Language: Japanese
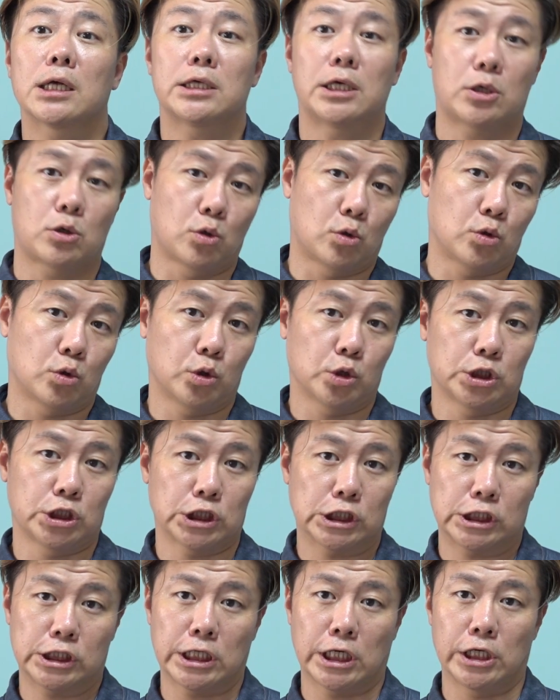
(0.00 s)
結構今
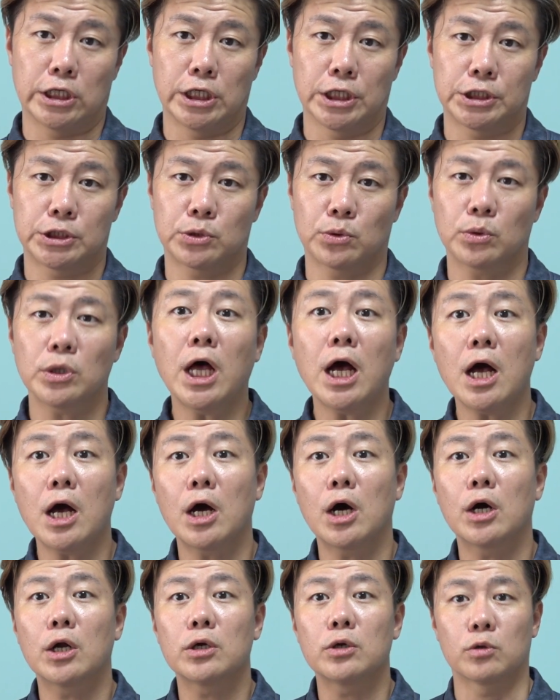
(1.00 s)
年期待できそう
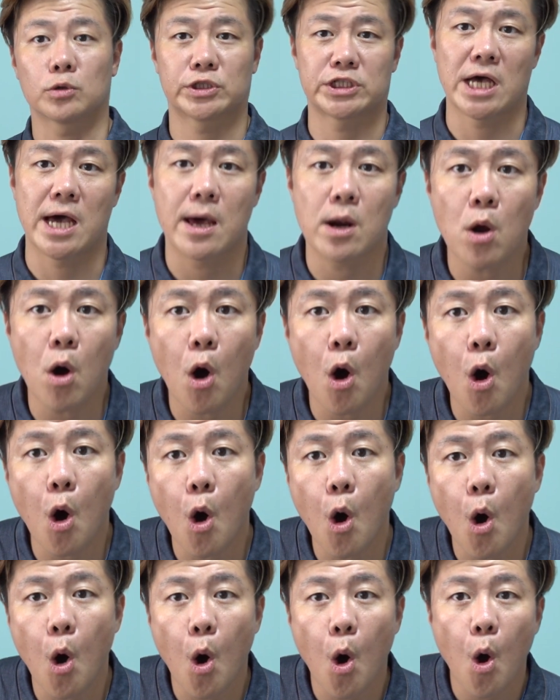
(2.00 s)
な
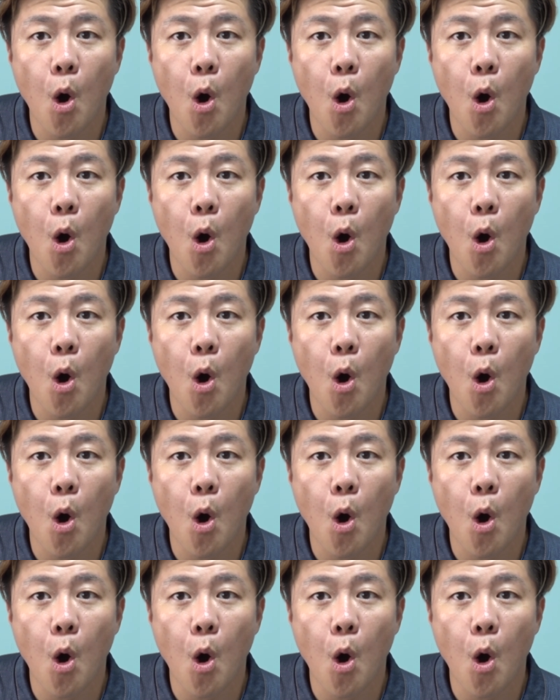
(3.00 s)
ロザーノ